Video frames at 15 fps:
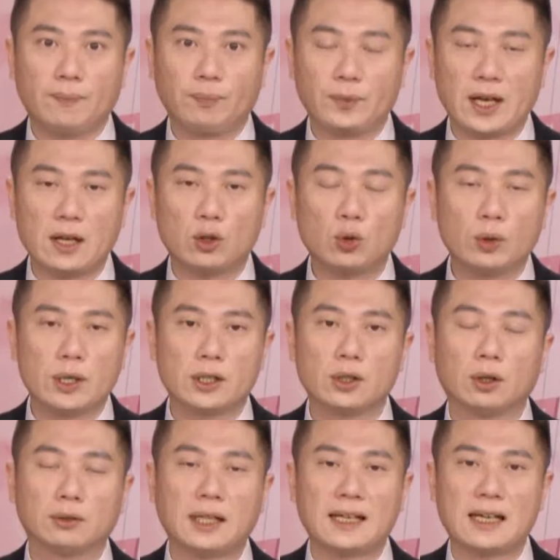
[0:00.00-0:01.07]
年初的时
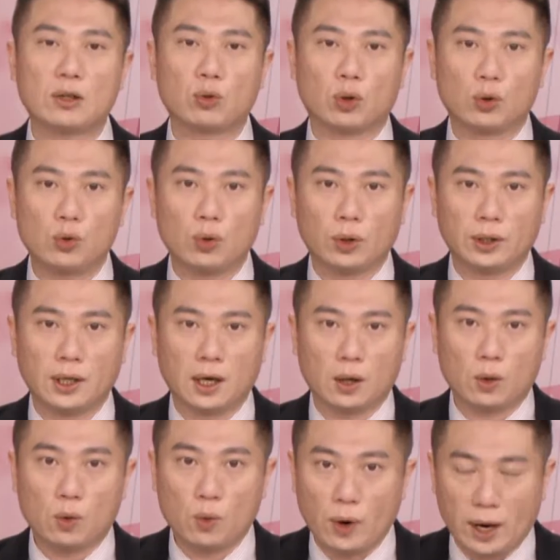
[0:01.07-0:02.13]
候大家所做的
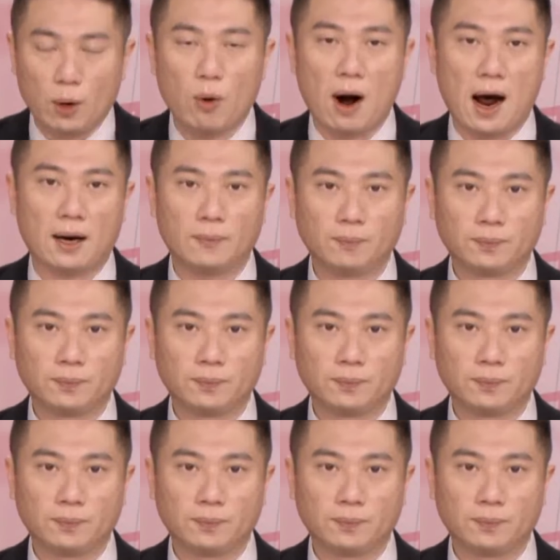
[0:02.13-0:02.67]
规划，